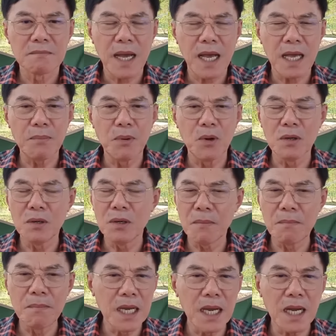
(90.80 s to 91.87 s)
ไพ่พล
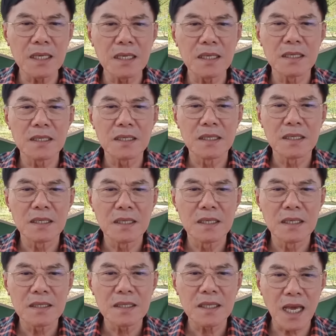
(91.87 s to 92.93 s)
ละเมือง
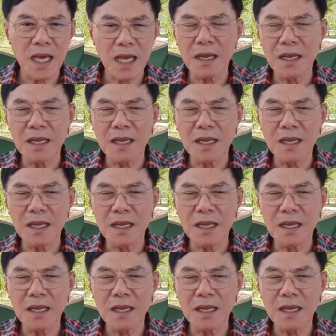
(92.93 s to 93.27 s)
แต่